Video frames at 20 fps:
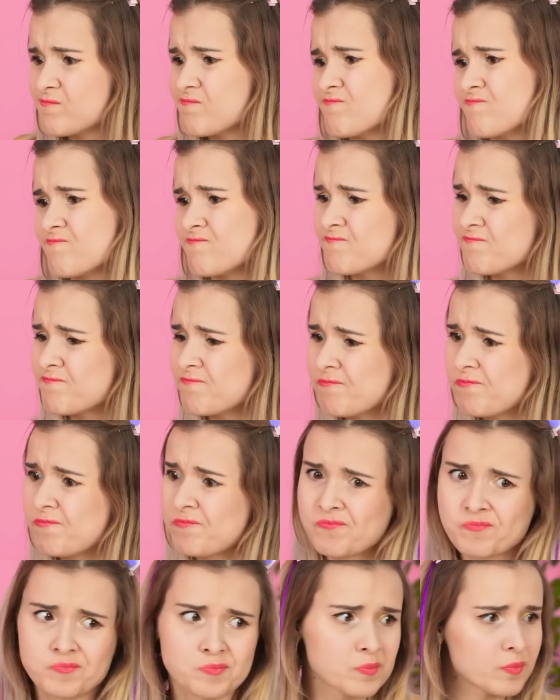Ôi
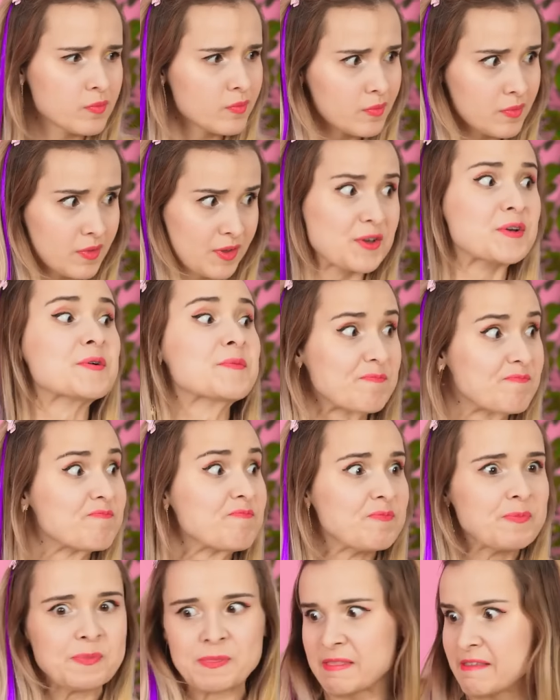trời
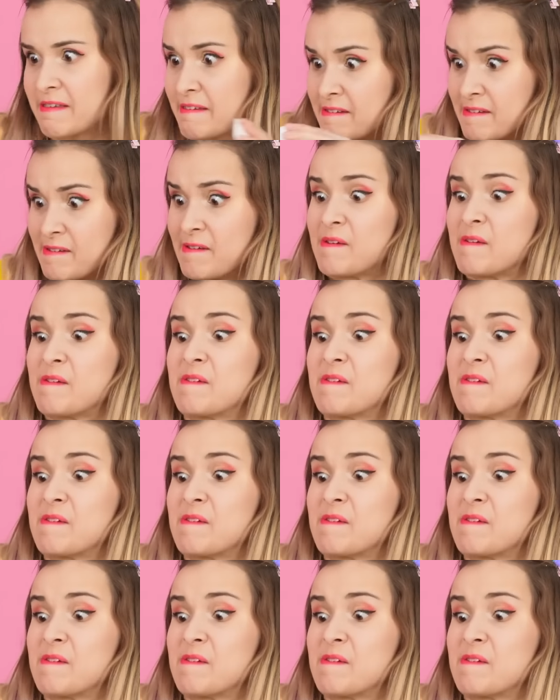Tẩy sơn móng tay